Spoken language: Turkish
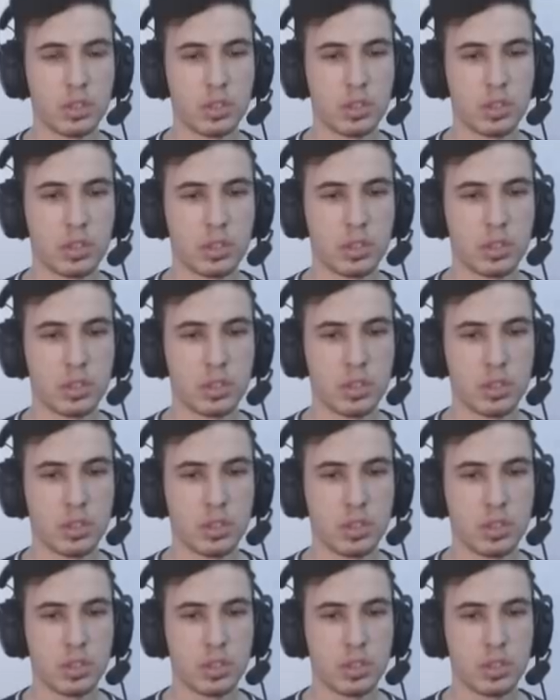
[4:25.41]
Şu an tek
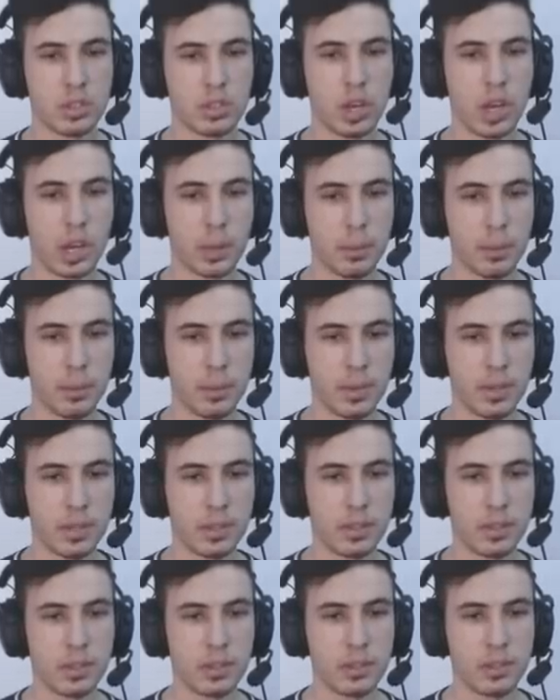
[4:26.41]
Harbi mi?
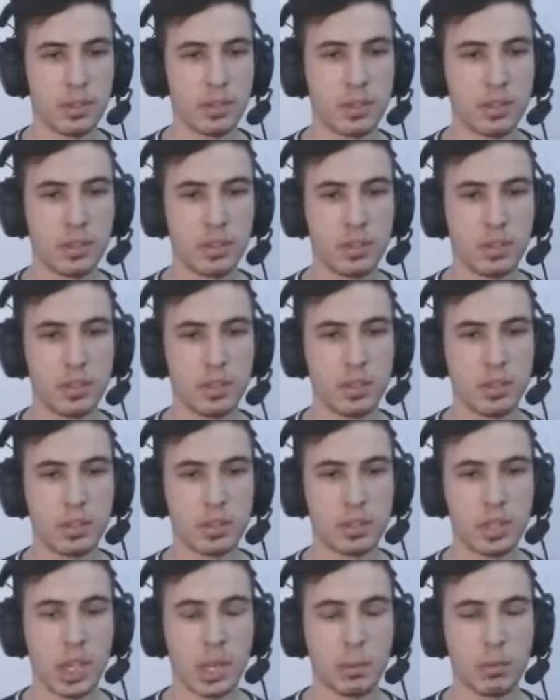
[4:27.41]
He.
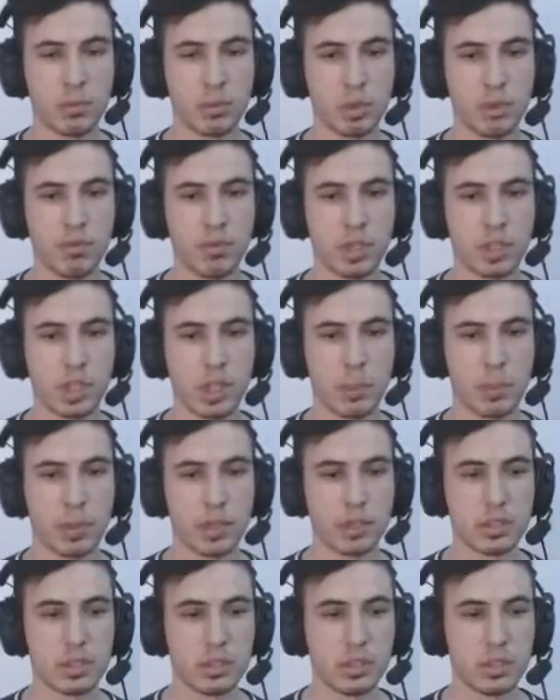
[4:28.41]
Gel bir vurayım bir gol
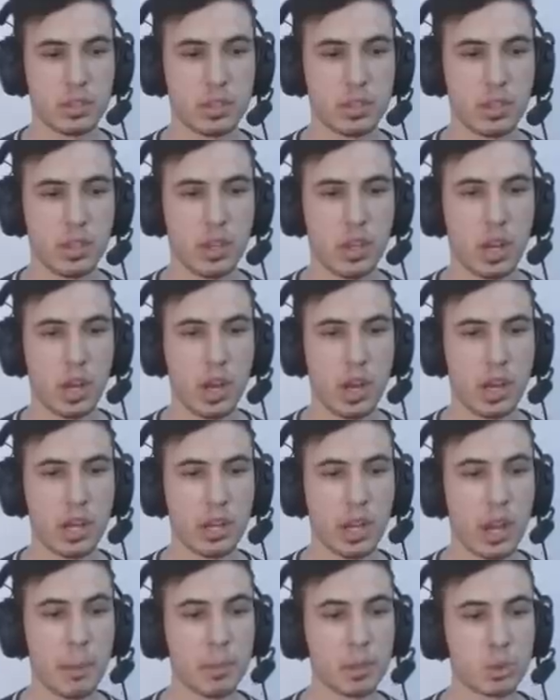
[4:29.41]
yaparsın.
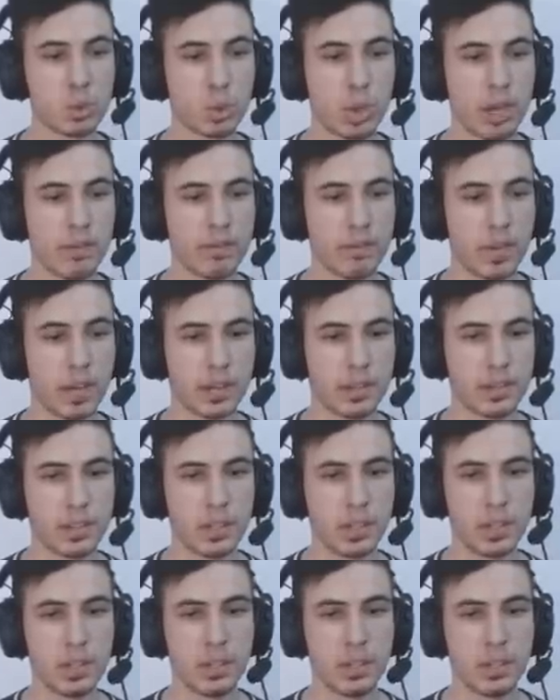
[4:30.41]
Aa, ama süren var.